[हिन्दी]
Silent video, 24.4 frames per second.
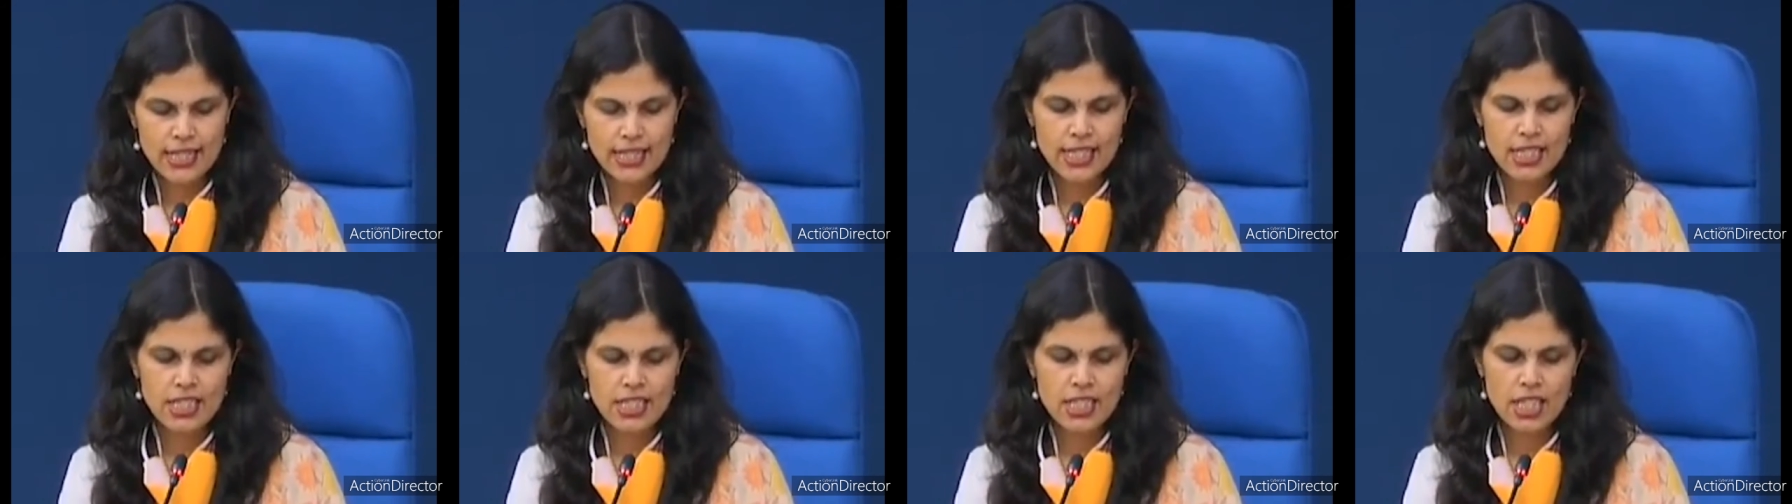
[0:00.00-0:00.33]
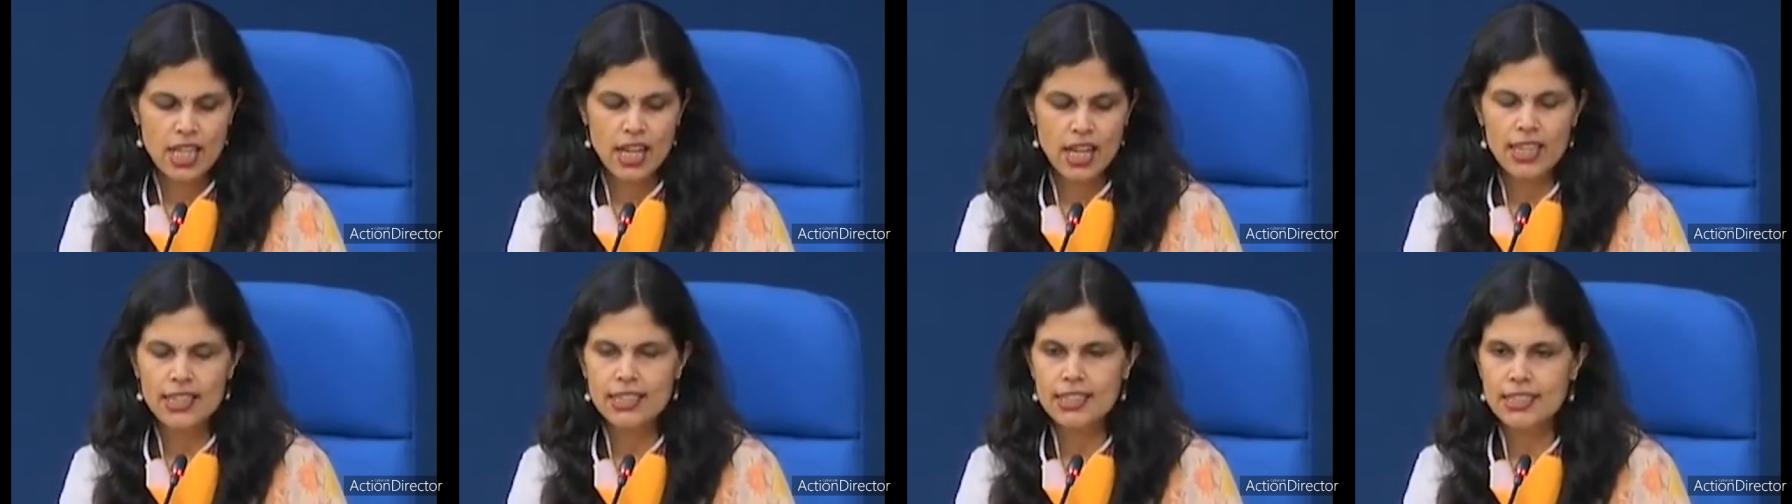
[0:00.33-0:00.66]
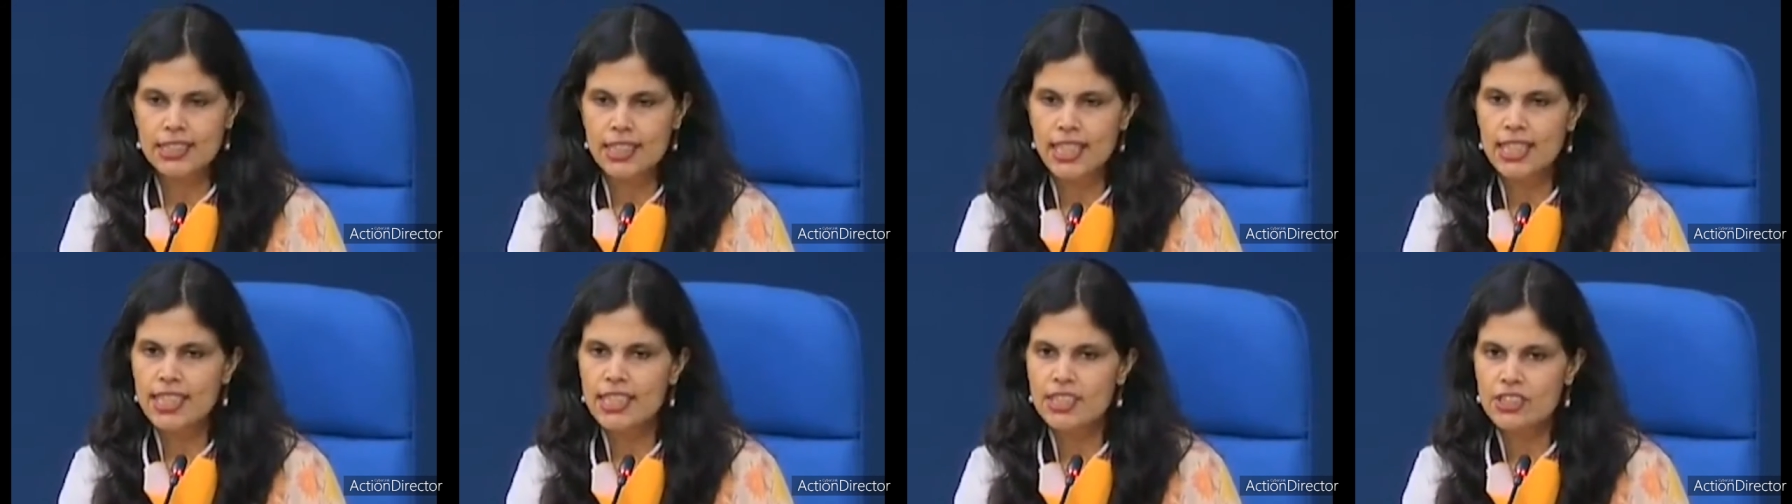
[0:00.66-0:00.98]
डिस्चार्ज
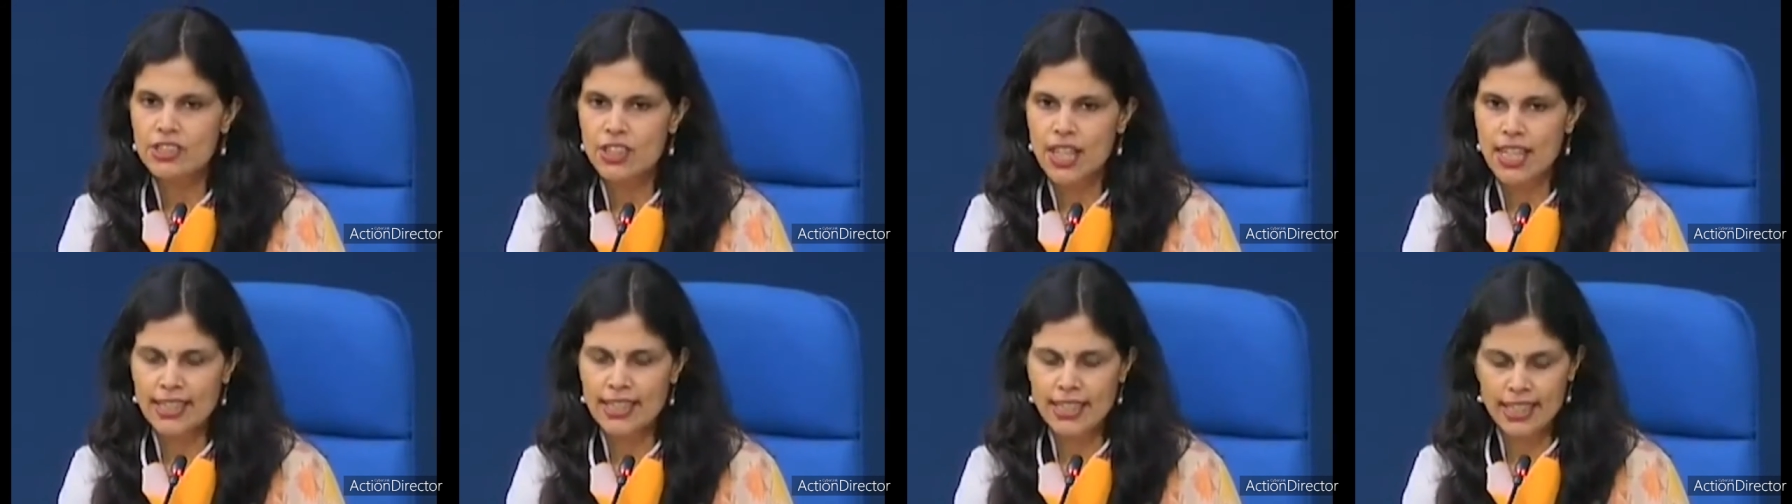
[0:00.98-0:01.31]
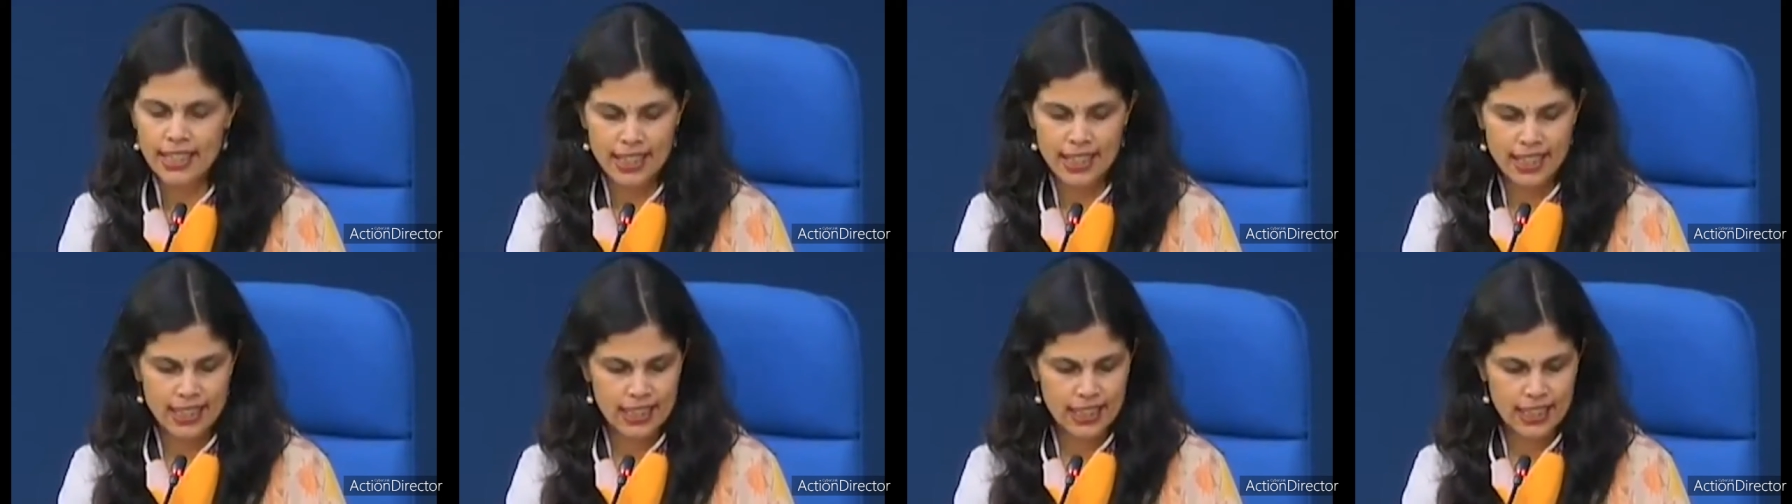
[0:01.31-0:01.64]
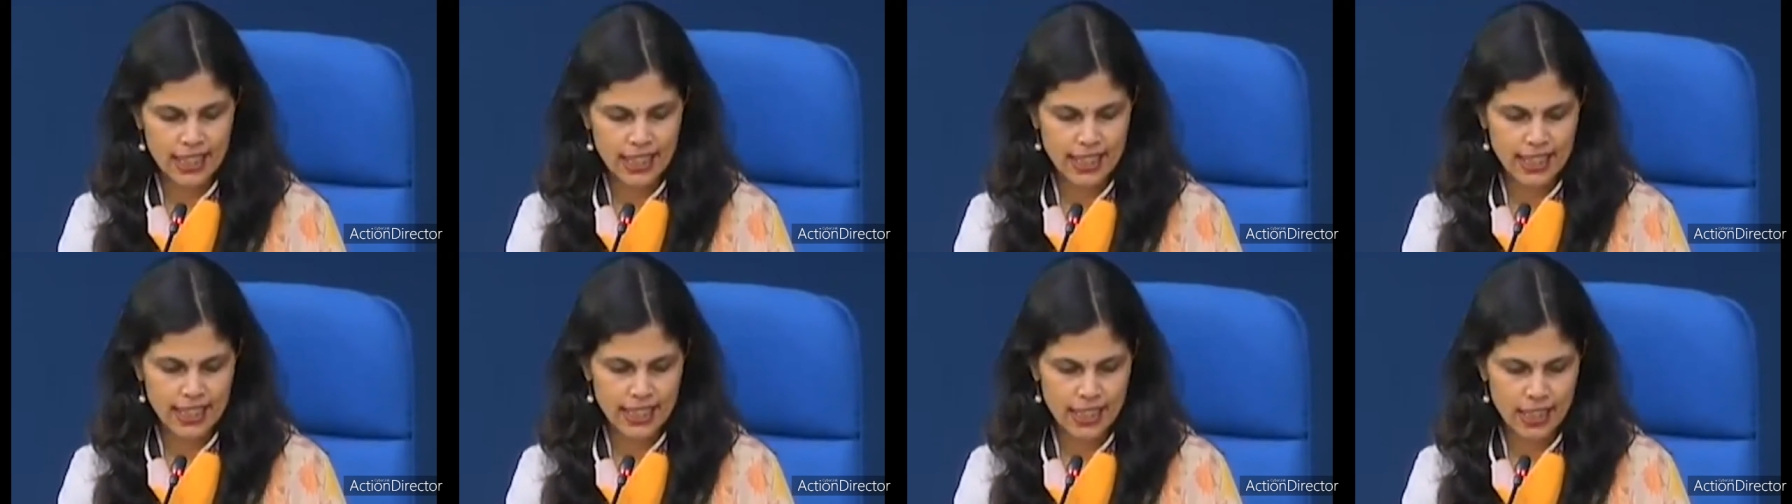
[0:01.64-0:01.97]
तक ट्रैकिंग कर
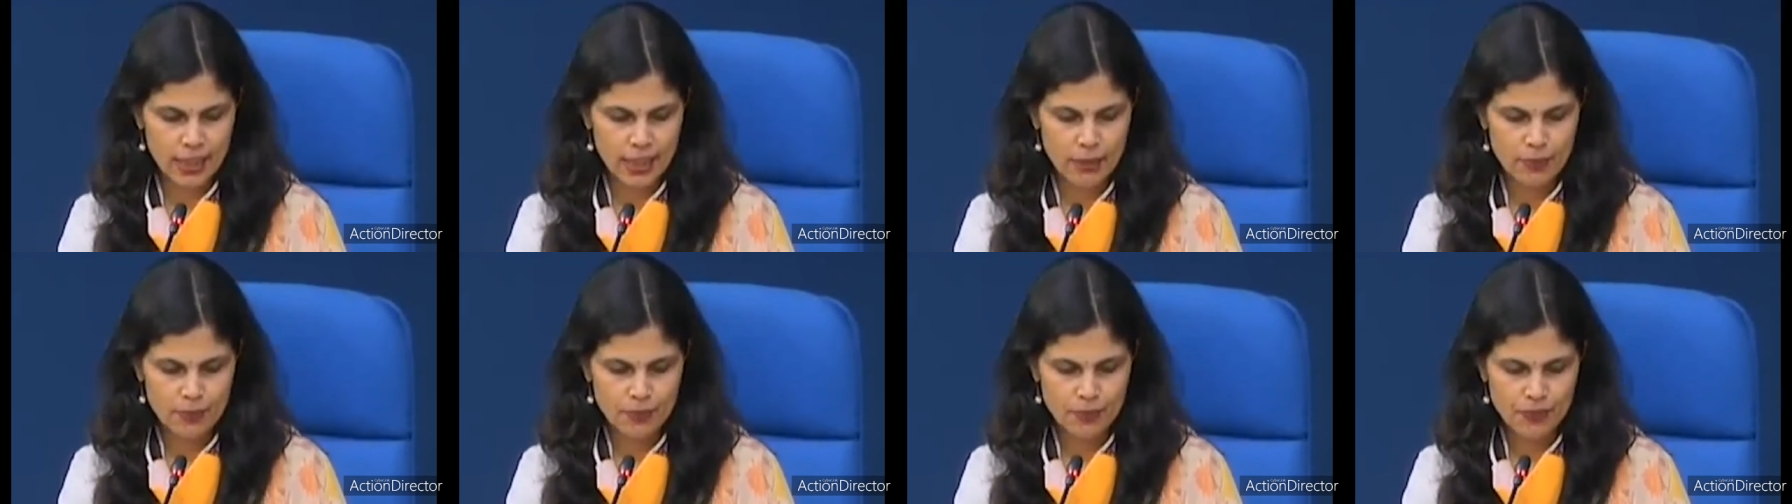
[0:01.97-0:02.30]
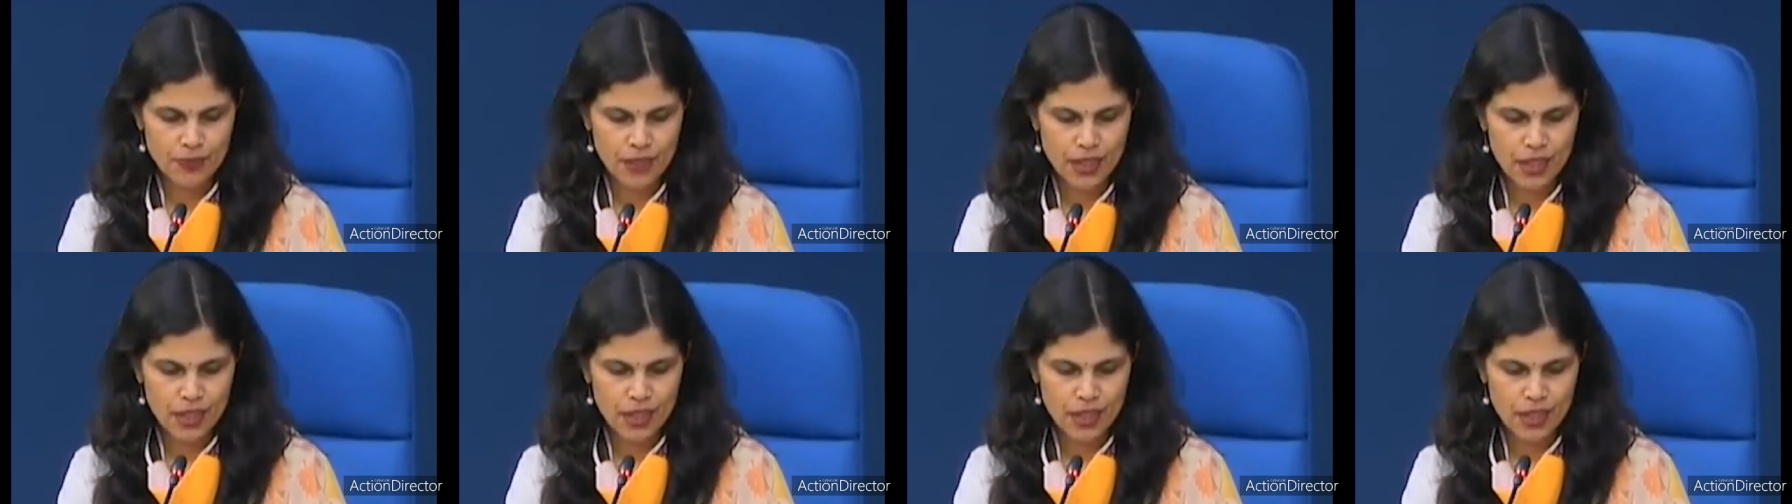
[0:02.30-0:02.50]
रही है